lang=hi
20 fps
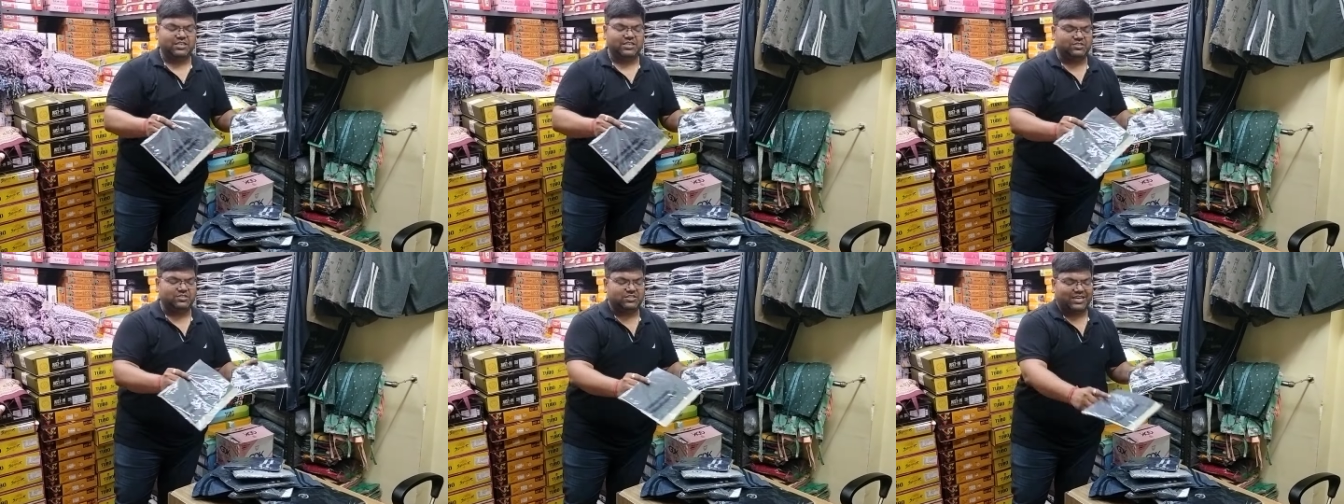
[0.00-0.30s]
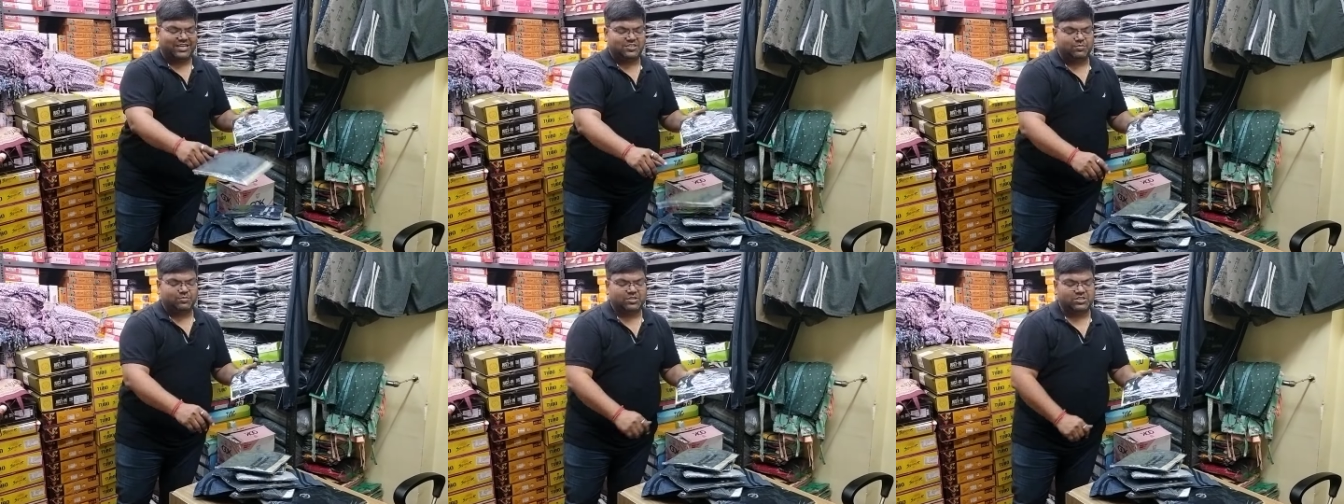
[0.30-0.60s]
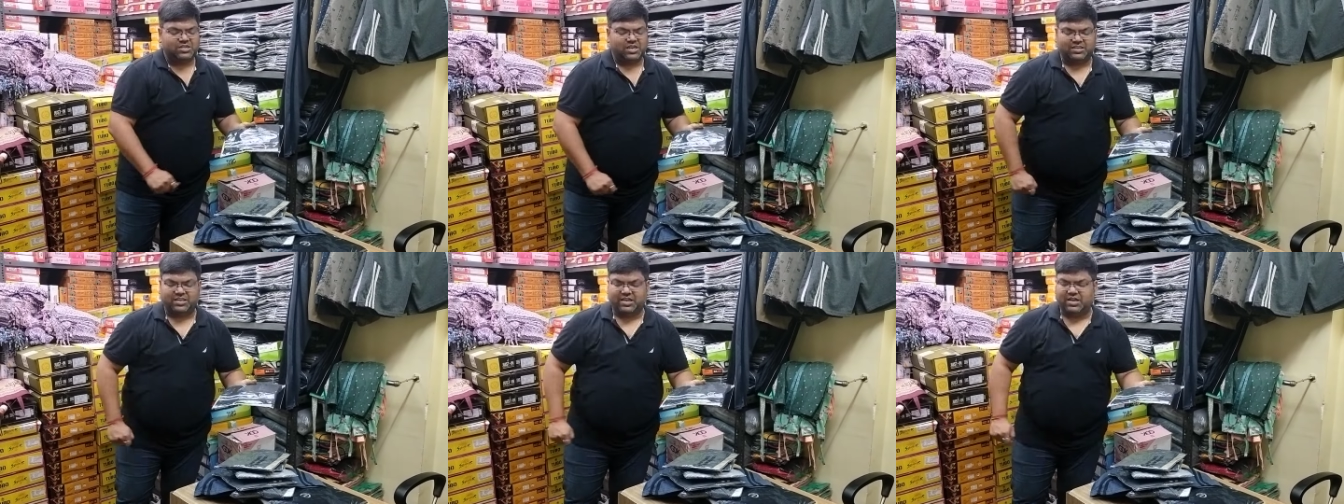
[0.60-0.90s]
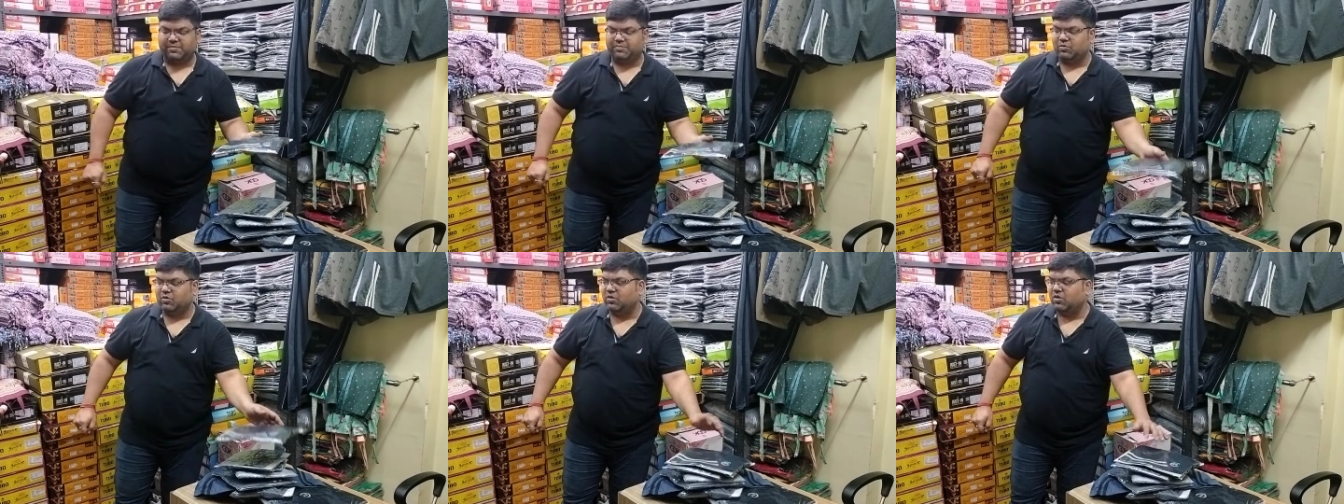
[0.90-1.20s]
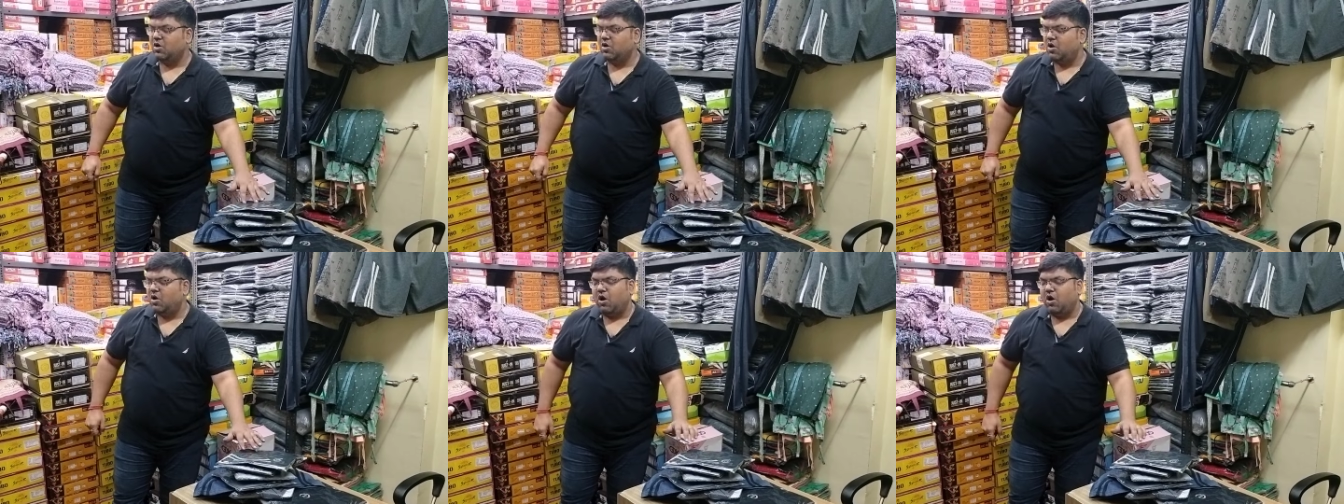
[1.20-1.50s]
तीन साइज मिल जाता है
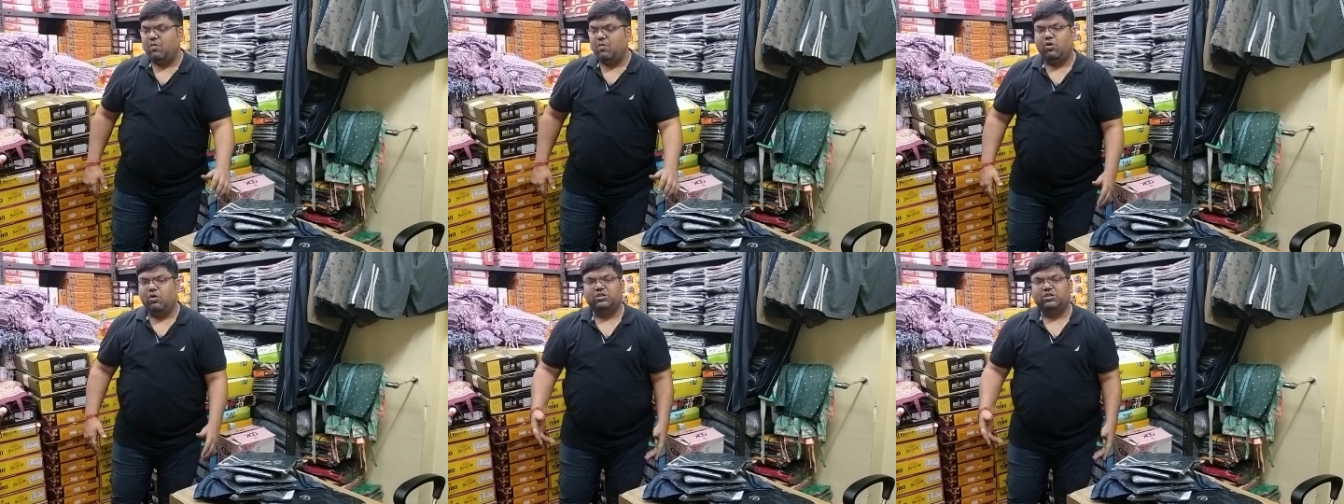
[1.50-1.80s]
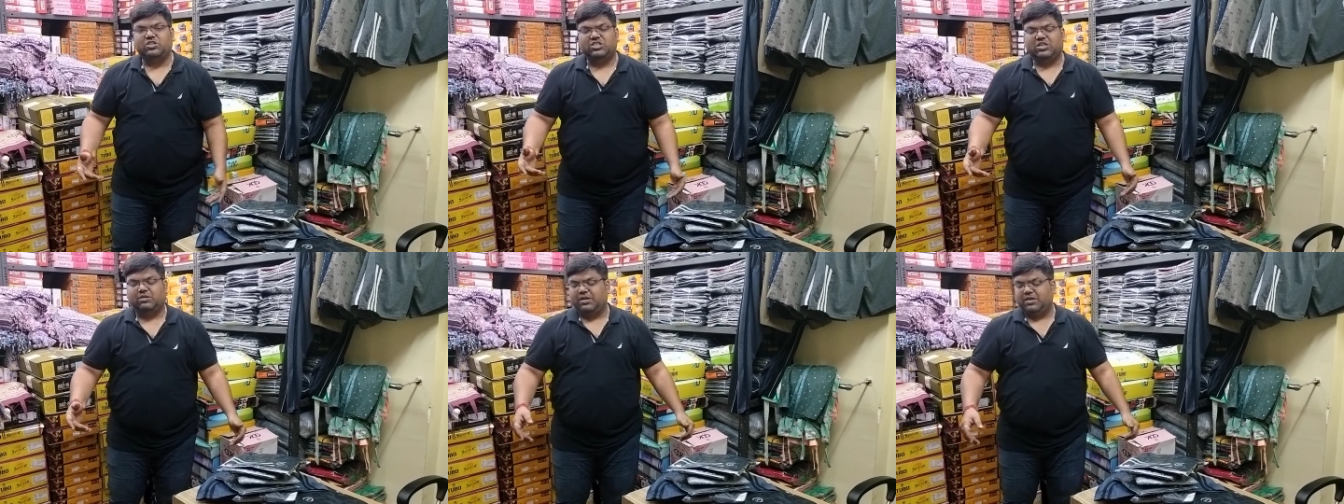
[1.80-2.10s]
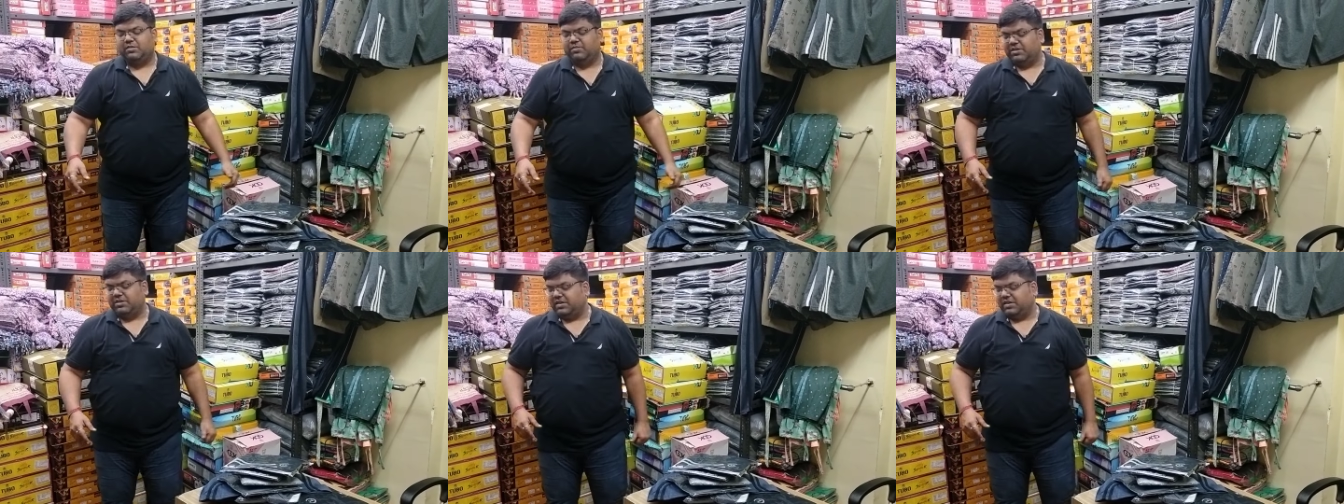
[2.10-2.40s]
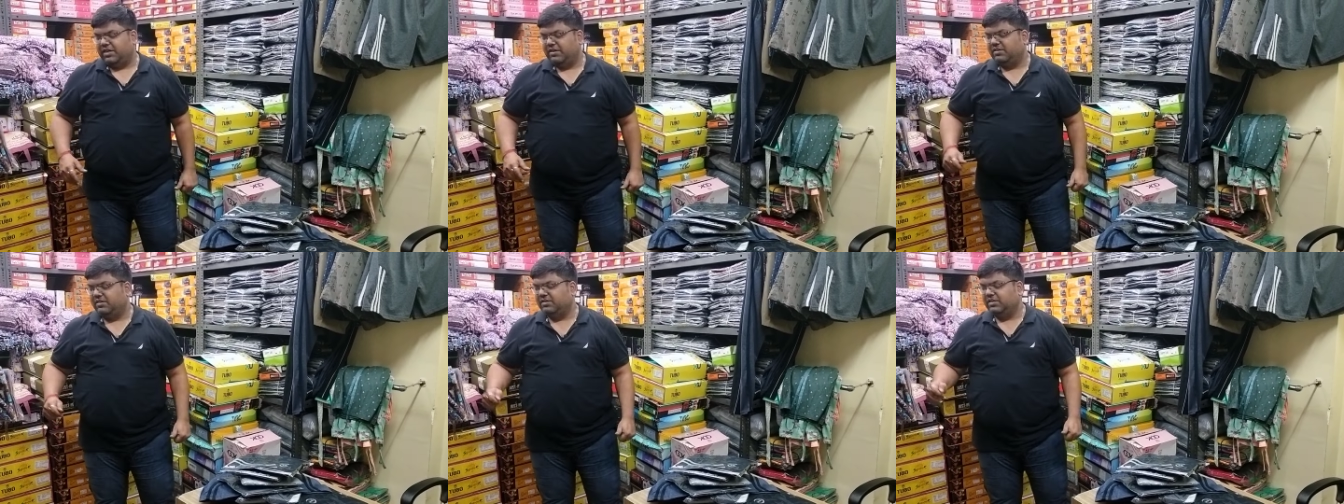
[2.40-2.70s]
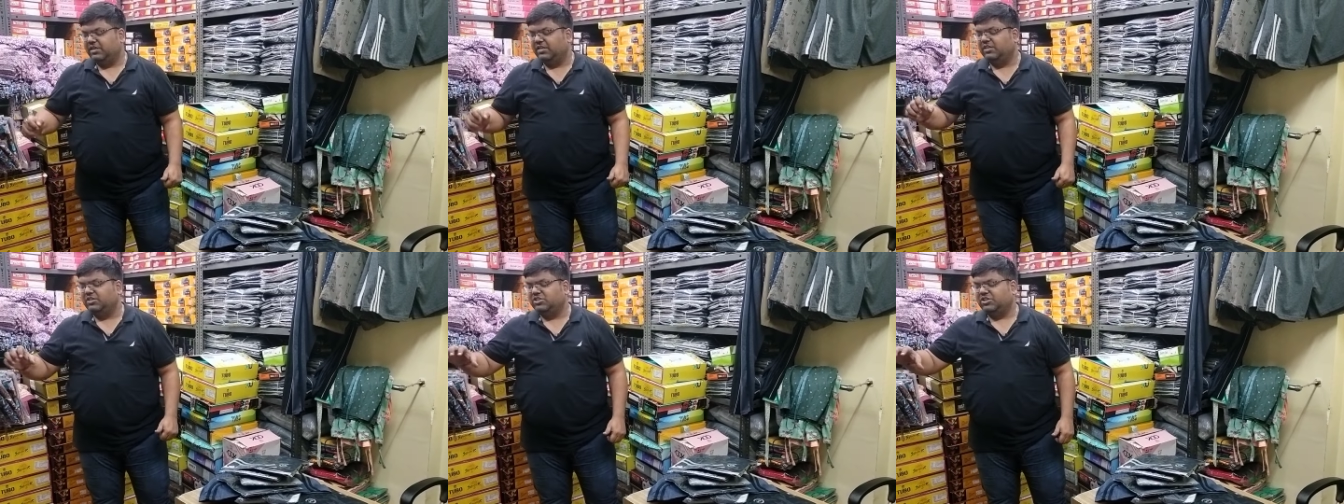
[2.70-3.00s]
आपको और बहुत अच्छा माल बिक रहा
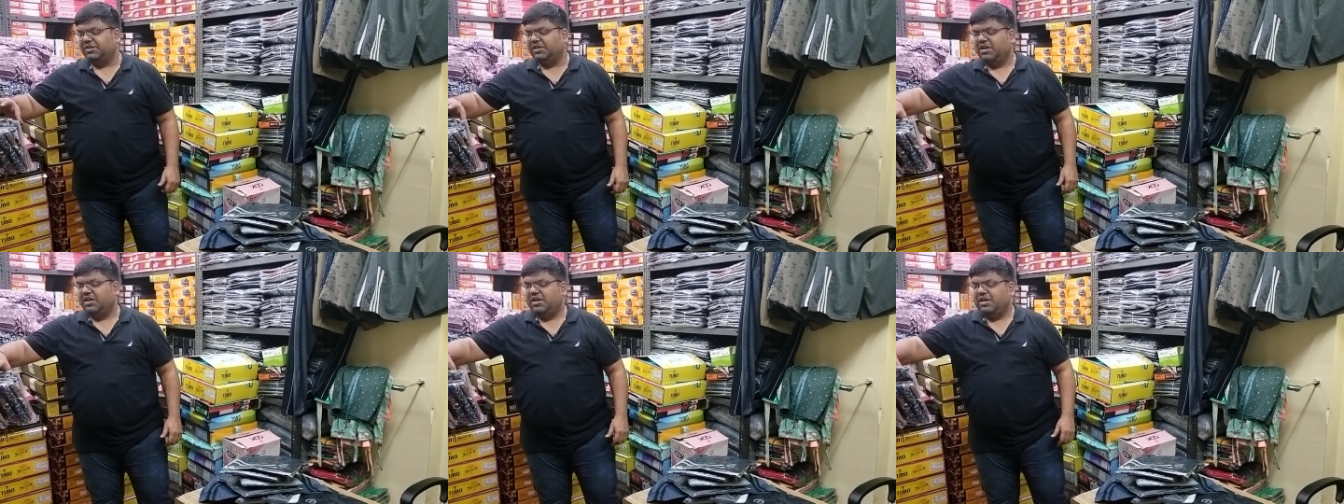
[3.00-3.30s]
है ये लीजिए